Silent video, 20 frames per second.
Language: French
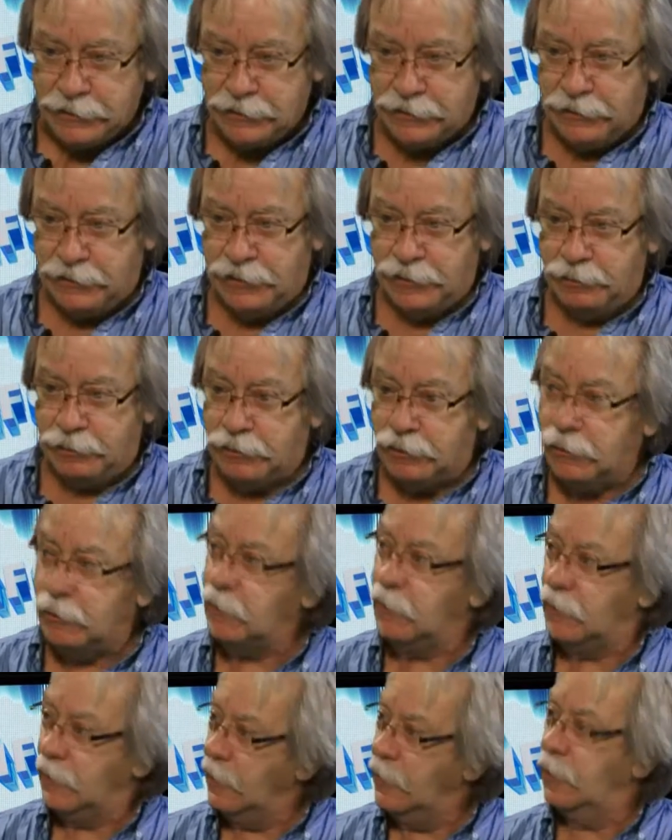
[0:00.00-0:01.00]
j'ai dit,
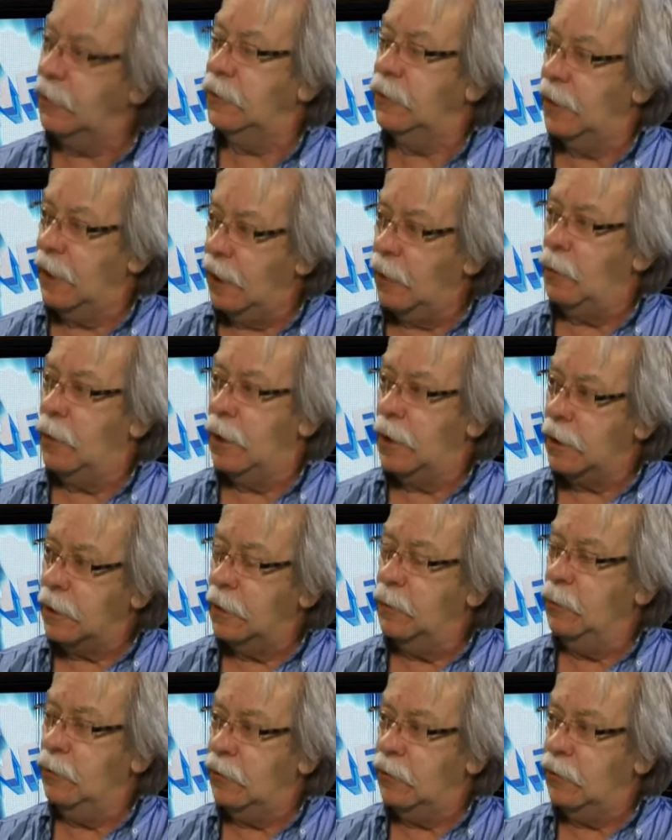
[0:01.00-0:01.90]
écoute, c'est notre terroir